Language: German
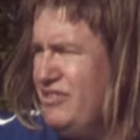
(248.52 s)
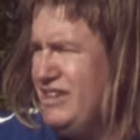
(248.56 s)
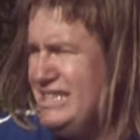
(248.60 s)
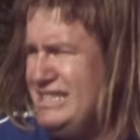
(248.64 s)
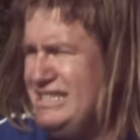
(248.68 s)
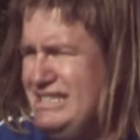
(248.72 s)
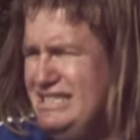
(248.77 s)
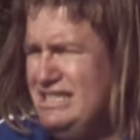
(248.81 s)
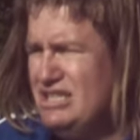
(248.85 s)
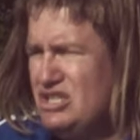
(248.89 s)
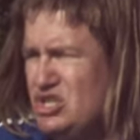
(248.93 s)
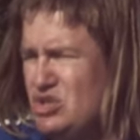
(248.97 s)
wegen
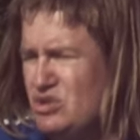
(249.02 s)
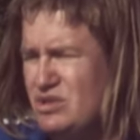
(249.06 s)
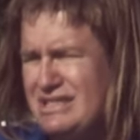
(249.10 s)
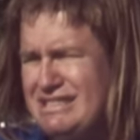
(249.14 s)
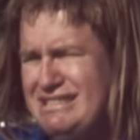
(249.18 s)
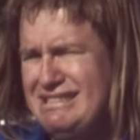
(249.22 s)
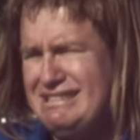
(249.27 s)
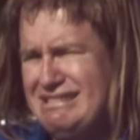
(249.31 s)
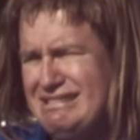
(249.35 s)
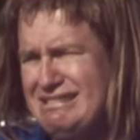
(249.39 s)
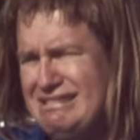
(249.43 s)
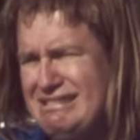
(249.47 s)

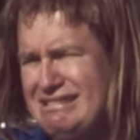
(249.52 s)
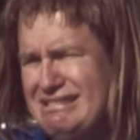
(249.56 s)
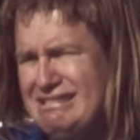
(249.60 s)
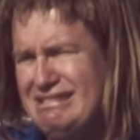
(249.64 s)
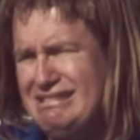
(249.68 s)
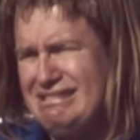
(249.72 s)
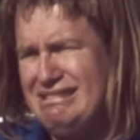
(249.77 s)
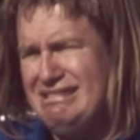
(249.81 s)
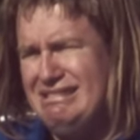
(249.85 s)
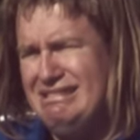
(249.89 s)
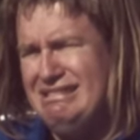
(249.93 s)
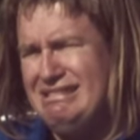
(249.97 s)
Tierschutz.
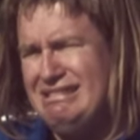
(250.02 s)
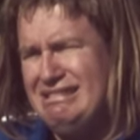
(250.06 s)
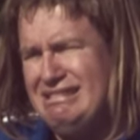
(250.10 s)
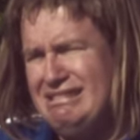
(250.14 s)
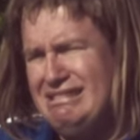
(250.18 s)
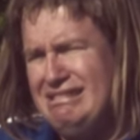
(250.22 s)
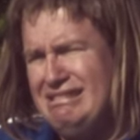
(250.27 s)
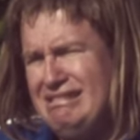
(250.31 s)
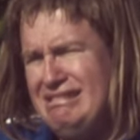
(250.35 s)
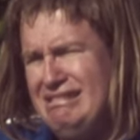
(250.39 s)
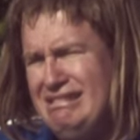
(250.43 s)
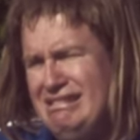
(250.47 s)
Ne?
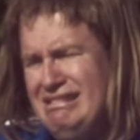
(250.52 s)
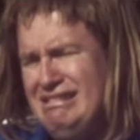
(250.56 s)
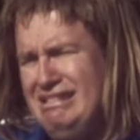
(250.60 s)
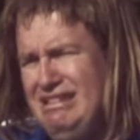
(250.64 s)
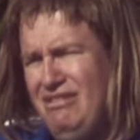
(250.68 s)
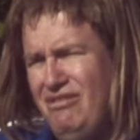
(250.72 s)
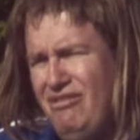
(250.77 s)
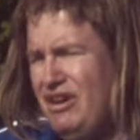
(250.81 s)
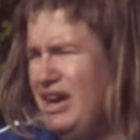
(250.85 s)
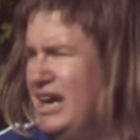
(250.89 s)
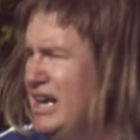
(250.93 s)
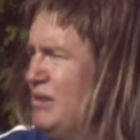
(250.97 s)
Die
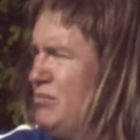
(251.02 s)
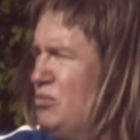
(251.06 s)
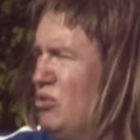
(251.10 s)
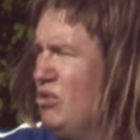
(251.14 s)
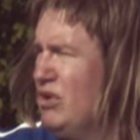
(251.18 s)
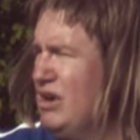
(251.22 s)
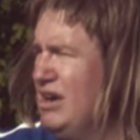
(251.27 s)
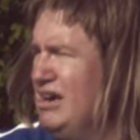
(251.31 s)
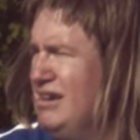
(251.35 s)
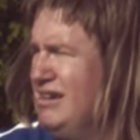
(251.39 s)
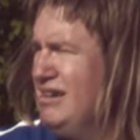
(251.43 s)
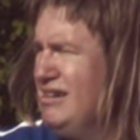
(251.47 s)

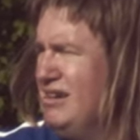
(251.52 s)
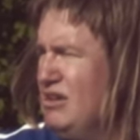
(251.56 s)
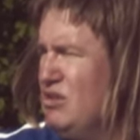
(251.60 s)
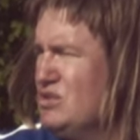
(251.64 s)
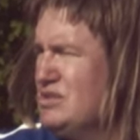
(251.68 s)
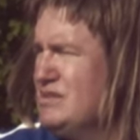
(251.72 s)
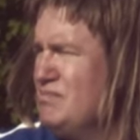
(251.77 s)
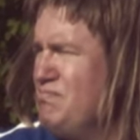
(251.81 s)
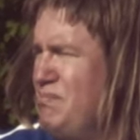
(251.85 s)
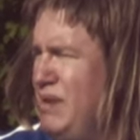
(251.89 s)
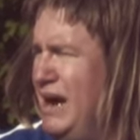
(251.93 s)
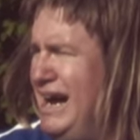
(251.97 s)
Freiburger. Aus
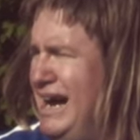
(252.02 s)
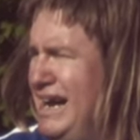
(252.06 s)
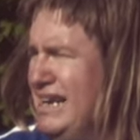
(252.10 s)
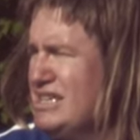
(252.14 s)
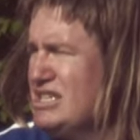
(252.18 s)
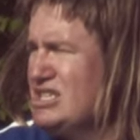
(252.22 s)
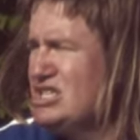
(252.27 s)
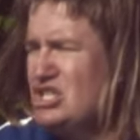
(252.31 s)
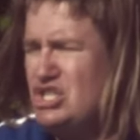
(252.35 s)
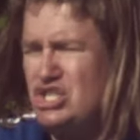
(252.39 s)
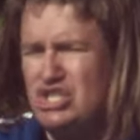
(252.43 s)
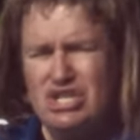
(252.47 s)

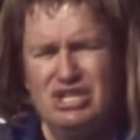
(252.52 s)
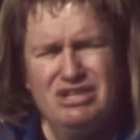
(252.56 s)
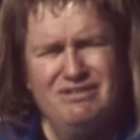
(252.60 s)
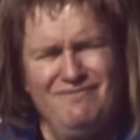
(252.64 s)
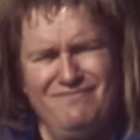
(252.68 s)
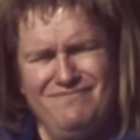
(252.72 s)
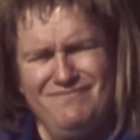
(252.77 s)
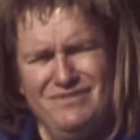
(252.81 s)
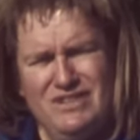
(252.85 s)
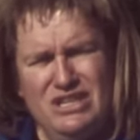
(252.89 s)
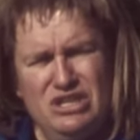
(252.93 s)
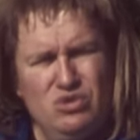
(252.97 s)
Badisch
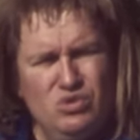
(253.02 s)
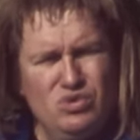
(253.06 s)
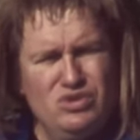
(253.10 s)
wird